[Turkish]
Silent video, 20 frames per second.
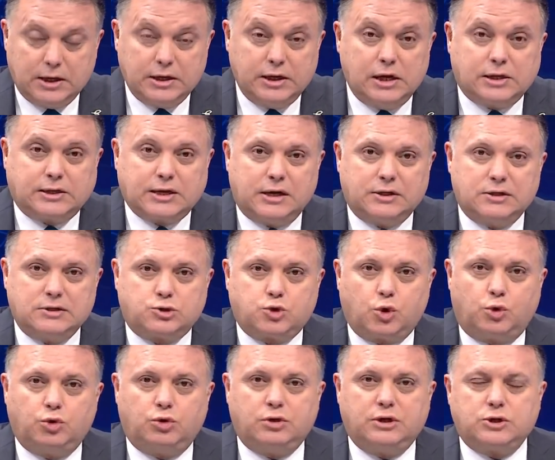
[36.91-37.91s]
İlk yarının
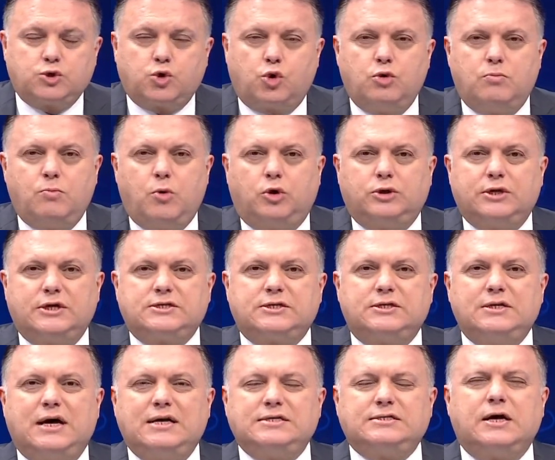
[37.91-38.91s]
sonunda soyunma
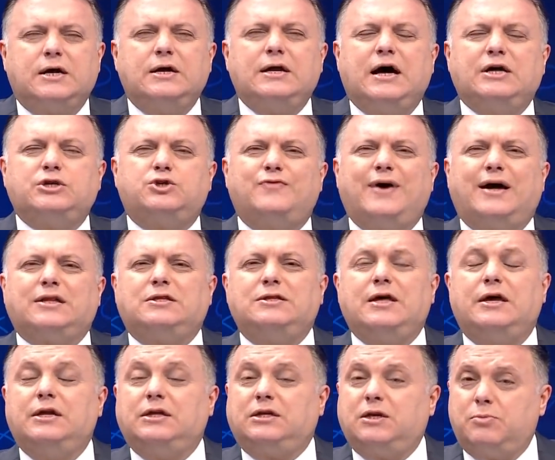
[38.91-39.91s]
odasına Sarı
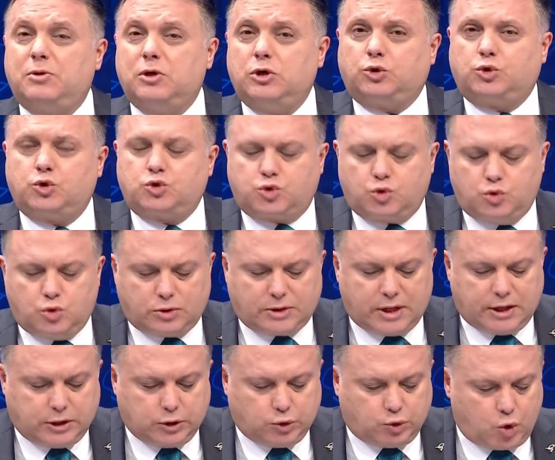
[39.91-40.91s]
Lacivertliler 2-1'lik
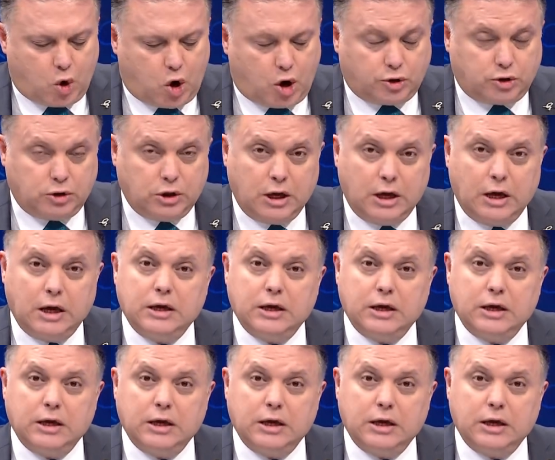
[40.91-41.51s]
üstünlükle gidiyor.